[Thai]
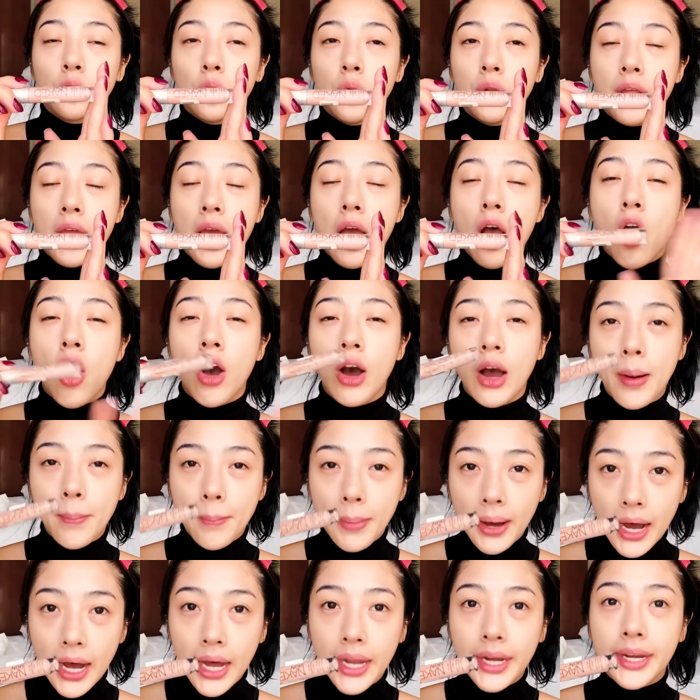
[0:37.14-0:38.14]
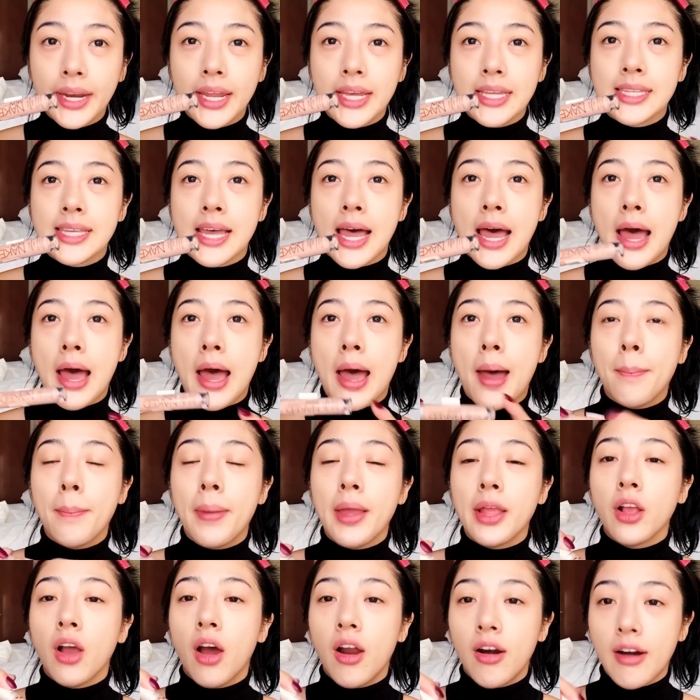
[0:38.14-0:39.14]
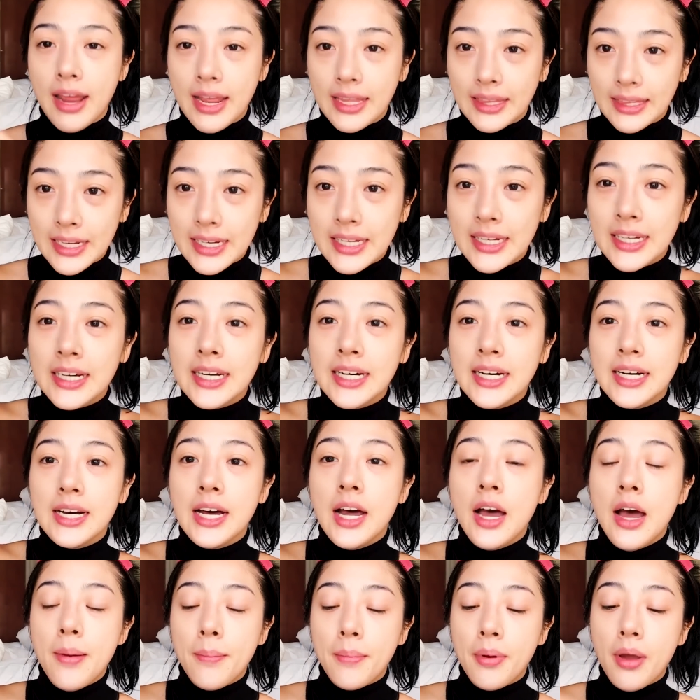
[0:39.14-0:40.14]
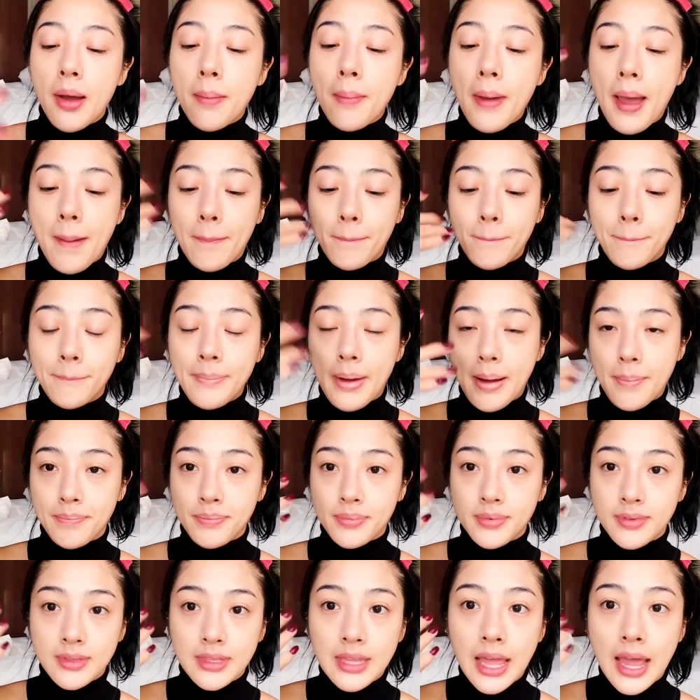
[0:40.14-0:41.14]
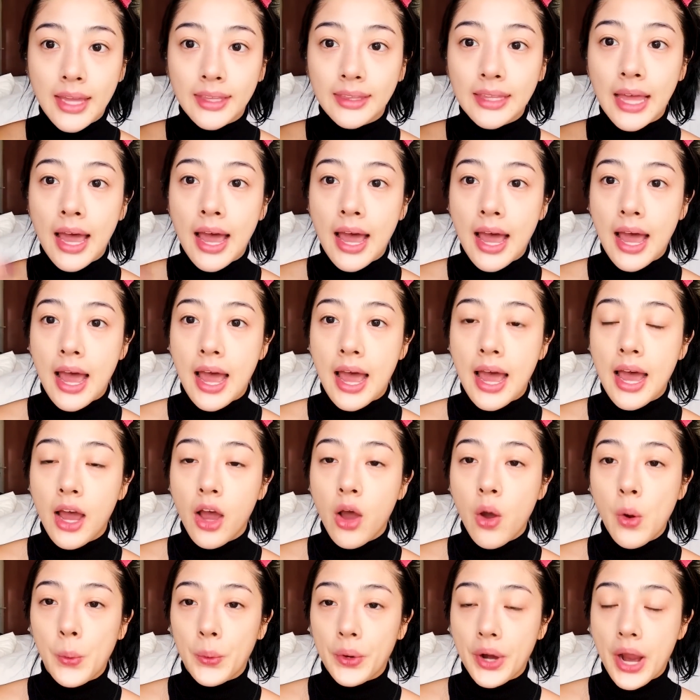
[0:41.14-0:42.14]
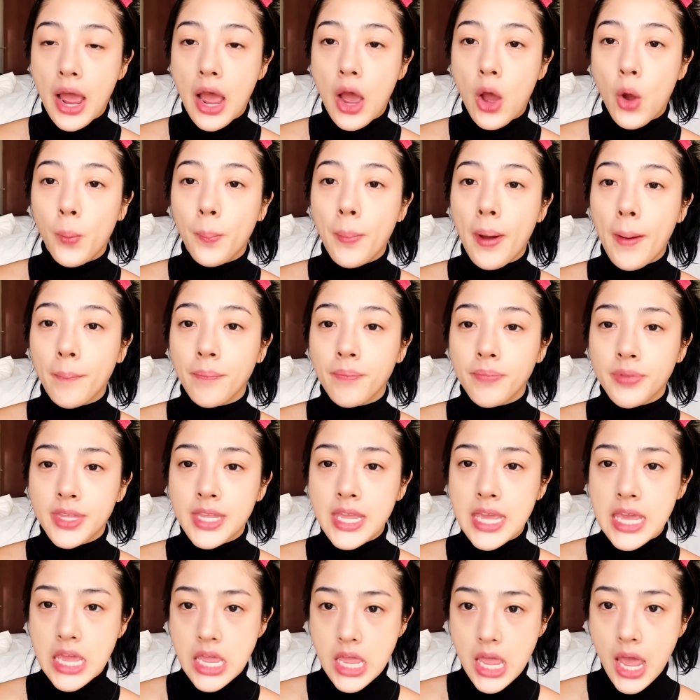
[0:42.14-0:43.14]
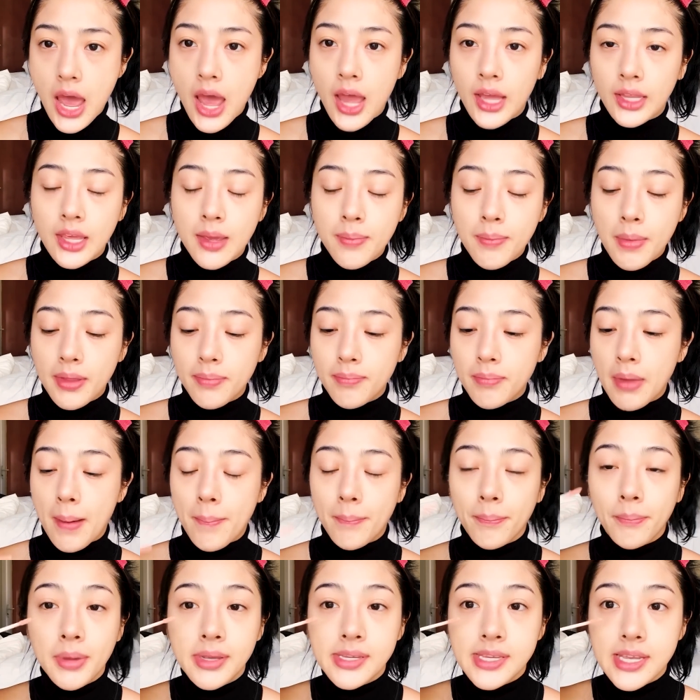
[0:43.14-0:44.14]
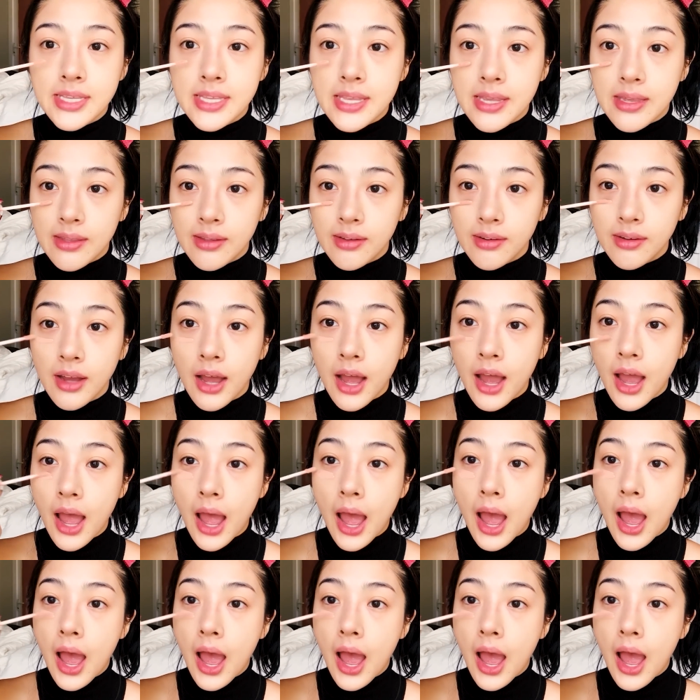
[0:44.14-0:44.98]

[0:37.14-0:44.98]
ตัวนี้ของ Urban นะจ๊ะเป็นคอร์เรคเตอร์เพื่อแบบปรับใต้ตาของเราปรับสีอะที่มันแบบไม่ใช่สีเนื้อ